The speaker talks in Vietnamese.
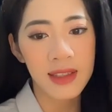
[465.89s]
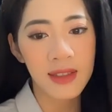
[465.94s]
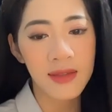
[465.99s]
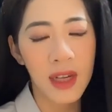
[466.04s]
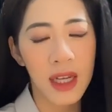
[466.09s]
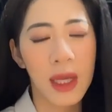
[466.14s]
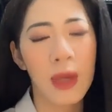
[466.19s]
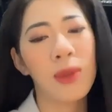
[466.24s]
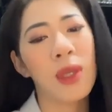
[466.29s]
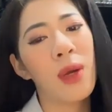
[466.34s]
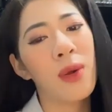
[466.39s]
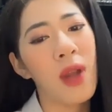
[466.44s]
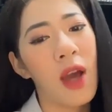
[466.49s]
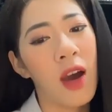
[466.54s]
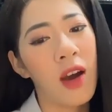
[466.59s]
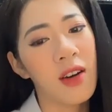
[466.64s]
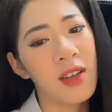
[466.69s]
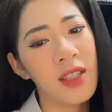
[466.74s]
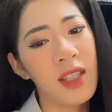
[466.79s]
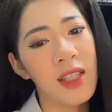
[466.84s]
và kéo theo
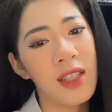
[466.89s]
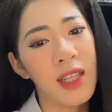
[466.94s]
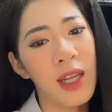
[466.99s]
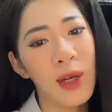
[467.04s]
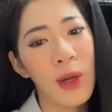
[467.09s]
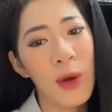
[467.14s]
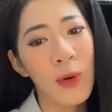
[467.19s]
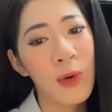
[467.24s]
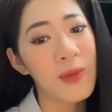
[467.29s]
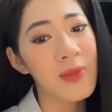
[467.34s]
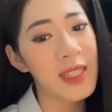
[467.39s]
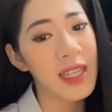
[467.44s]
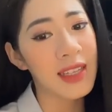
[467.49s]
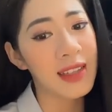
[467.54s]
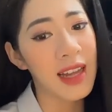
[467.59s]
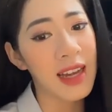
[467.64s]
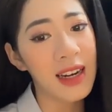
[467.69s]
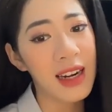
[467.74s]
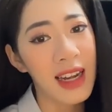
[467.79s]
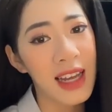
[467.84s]
đó thì nhiệt độ cũng sẽ
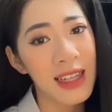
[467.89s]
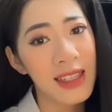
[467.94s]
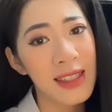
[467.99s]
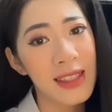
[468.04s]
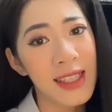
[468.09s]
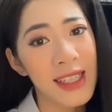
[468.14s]
tăng lên,